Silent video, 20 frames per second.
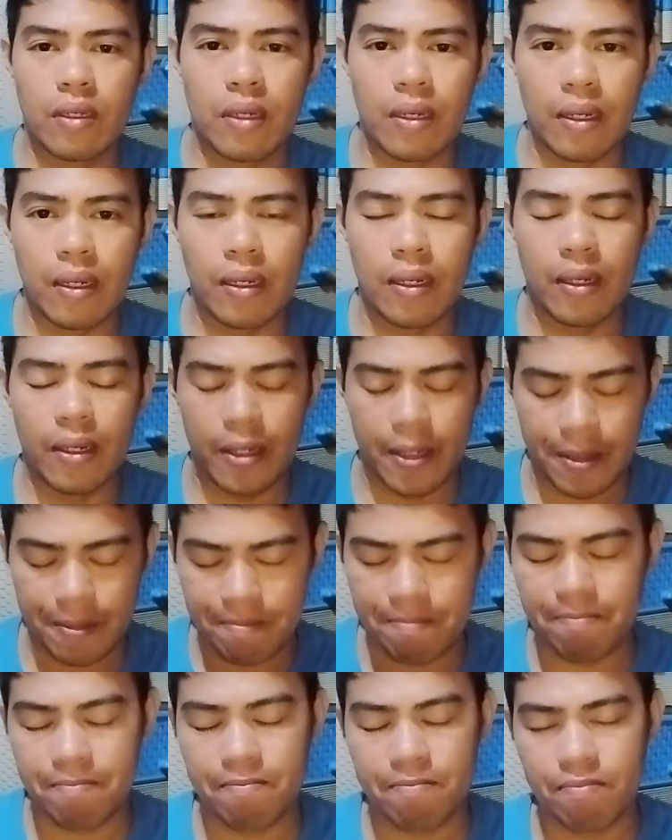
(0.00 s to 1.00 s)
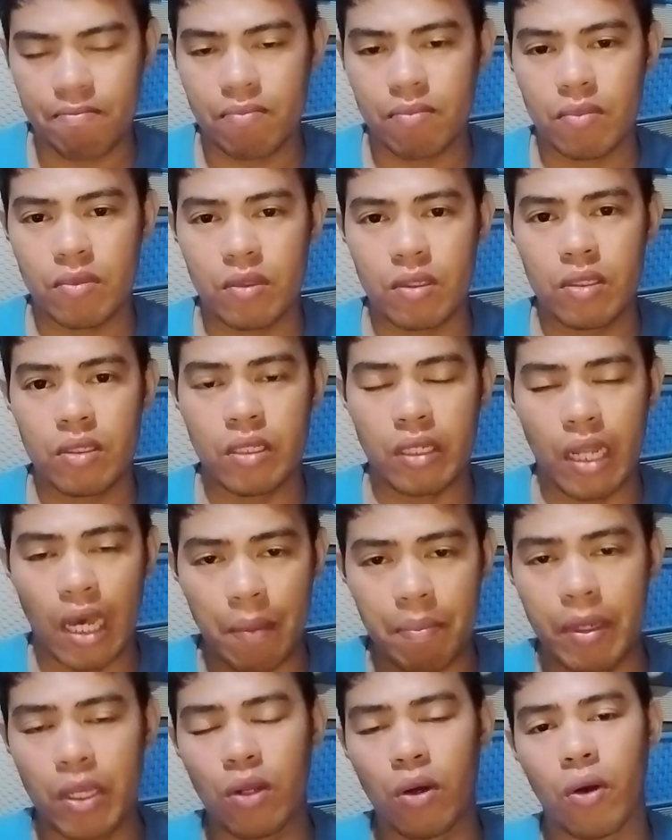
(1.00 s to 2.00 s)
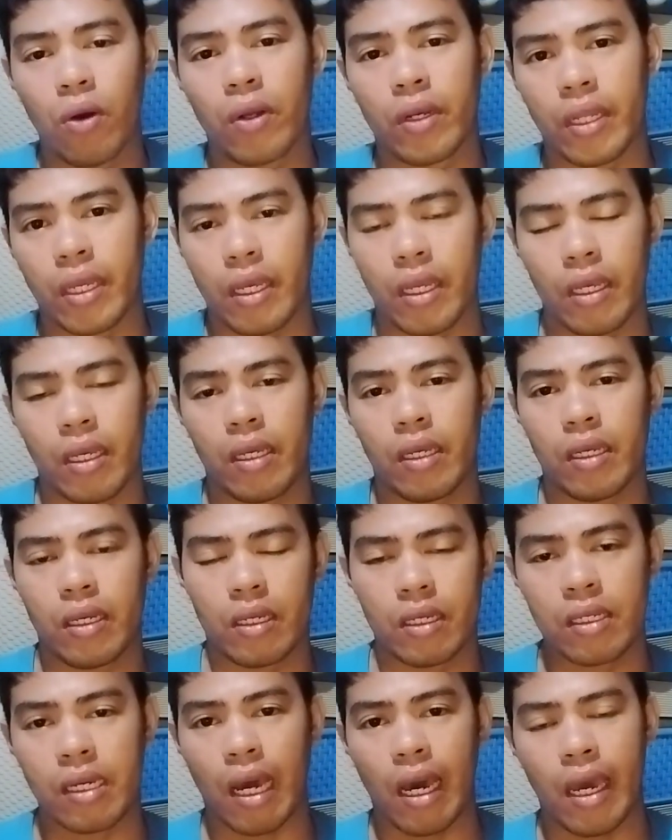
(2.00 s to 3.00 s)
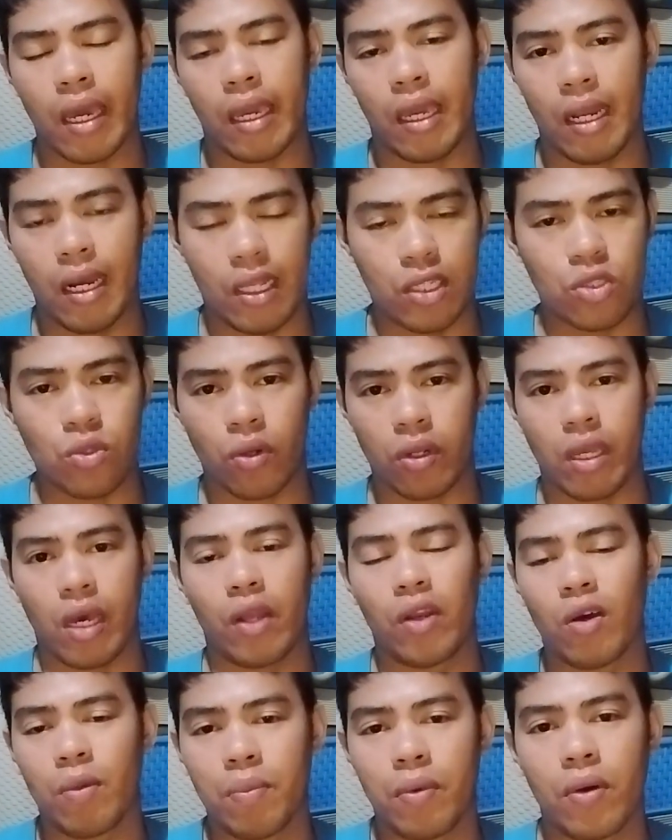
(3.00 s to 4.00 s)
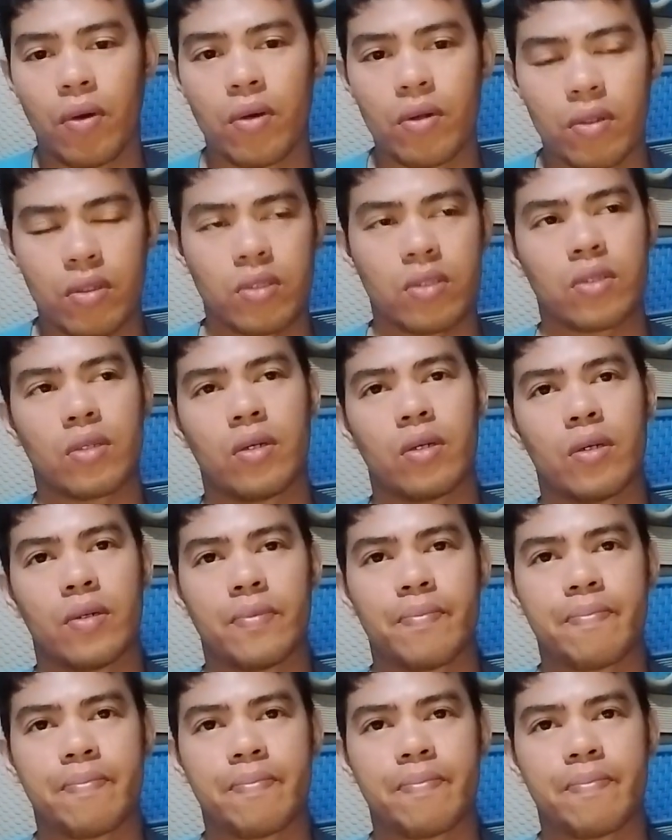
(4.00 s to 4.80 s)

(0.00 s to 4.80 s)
uh, sinabi noon ni Ka L. Soriano po. So,